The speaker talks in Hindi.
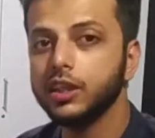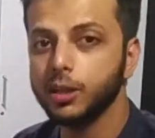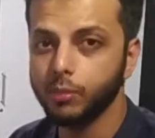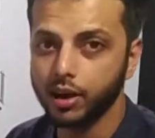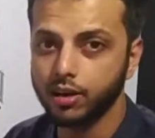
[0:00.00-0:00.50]
तक
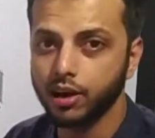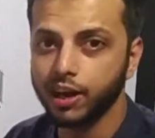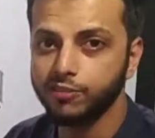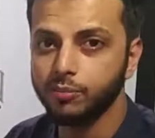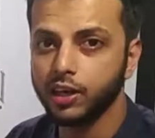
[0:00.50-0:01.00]
की बैटरी
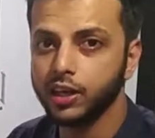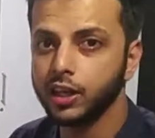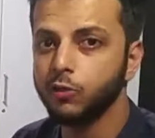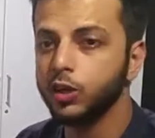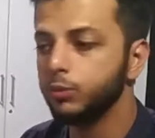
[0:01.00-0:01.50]
लाइफ
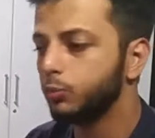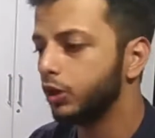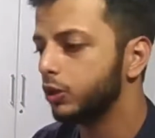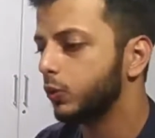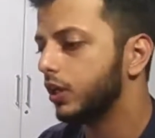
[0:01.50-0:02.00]
मिलेगी 1.28
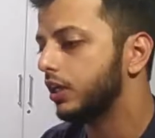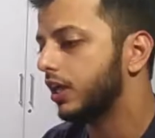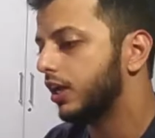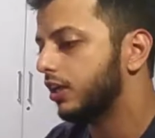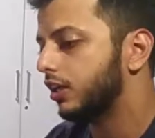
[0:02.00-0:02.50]
पॉइंट
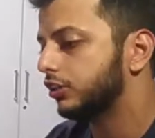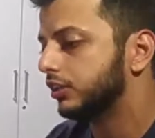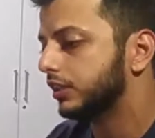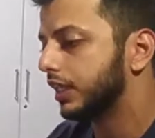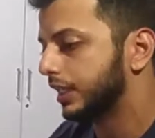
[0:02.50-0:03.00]

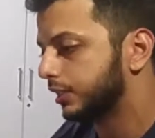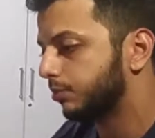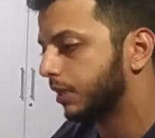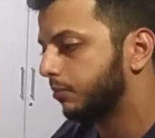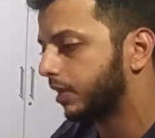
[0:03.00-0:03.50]
का
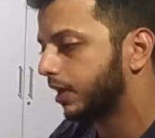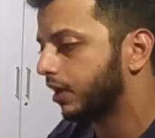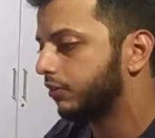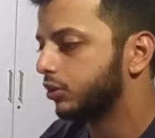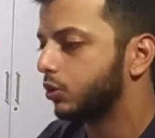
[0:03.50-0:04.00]
डिस्प्ले
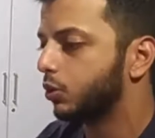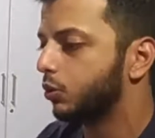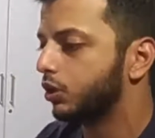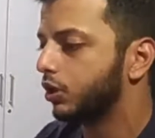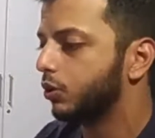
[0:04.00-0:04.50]
मिलेगा विथ
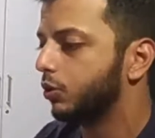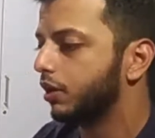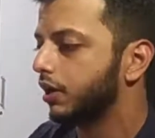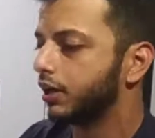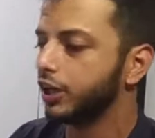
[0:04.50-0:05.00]
क्रोनिंग
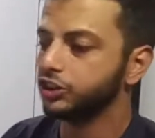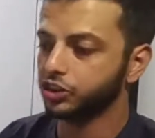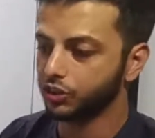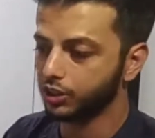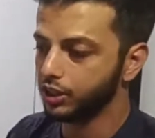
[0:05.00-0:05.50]
गोरिल्ला ग्लास
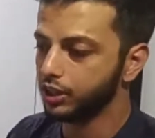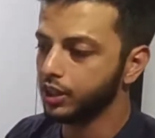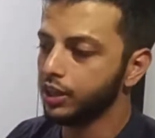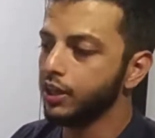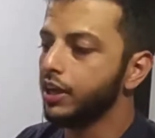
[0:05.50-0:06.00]
थ्री
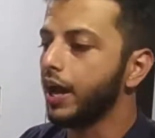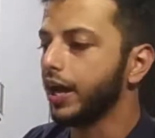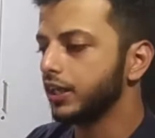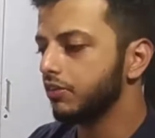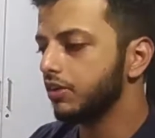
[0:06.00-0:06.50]

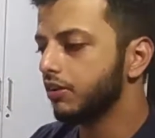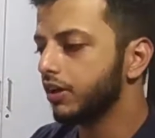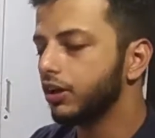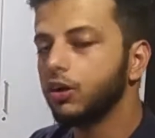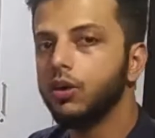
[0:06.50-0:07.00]
एक्टिविटी
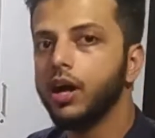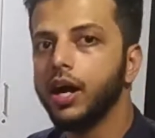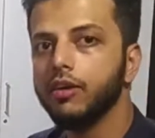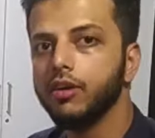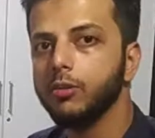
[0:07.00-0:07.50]
ट्रैकर और
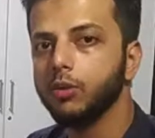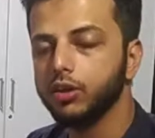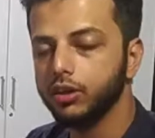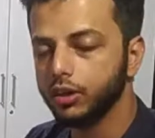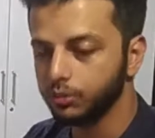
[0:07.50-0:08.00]
हार्ट रेट
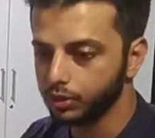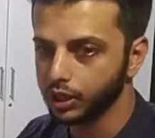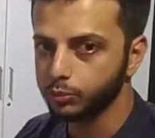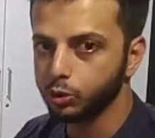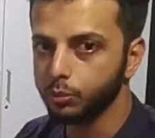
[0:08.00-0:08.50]
मॉनिटर
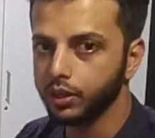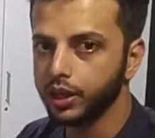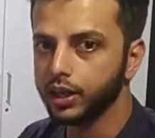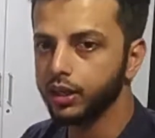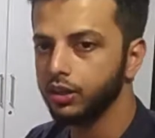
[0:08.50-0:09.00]
भी आपको
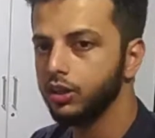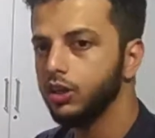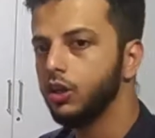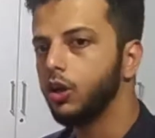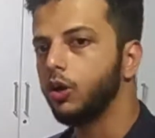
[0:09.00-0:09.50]
मिलेगा
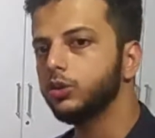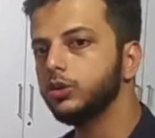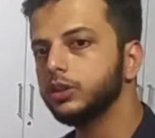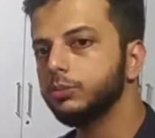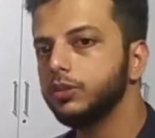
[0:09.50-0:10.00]
और
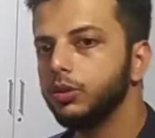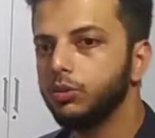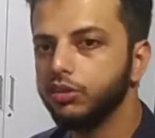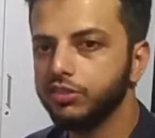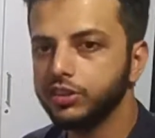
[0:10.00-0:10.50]
जो सबसे
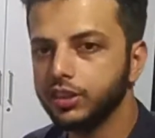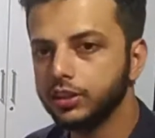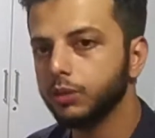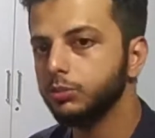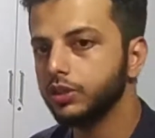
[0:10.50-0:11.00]
यूनिक
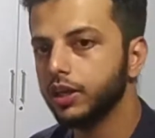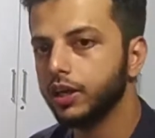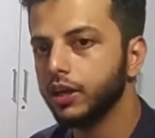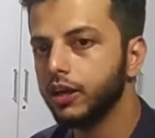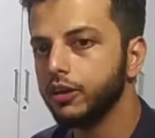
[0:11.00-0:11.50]
फीचर्स का मुझे
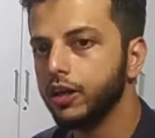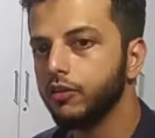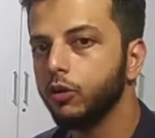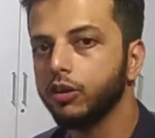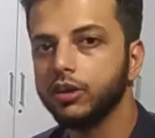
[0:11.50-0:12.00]
लग रहा है ये
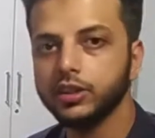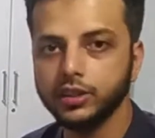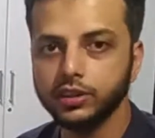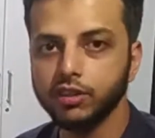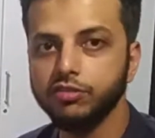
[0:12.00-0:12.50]
वाटर
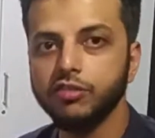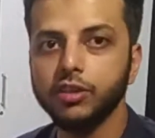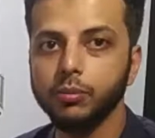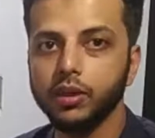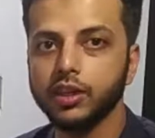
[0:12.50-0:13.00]
रेजिस्टेंट
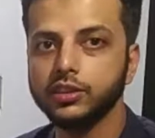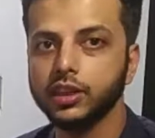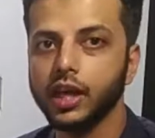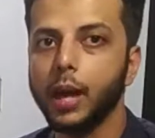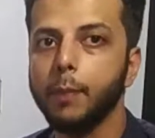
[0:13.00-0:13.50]
50 मीटर्स
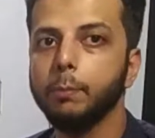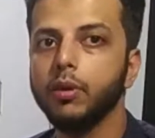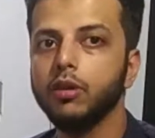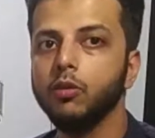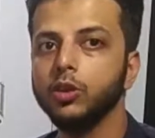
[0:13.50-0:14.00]
तक
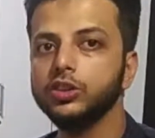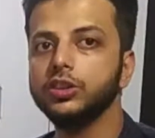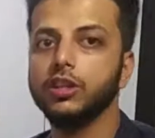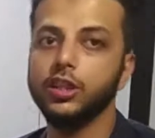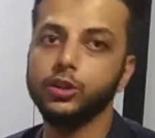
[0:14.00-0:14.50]
एप्पल वॉच
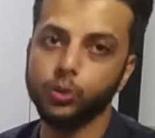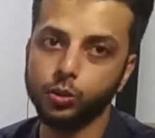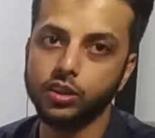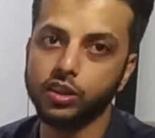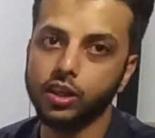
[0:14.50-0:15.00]
सीरीज़ टू
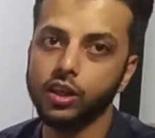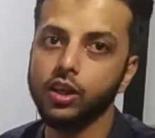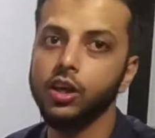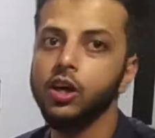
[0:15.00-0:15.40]
की तरह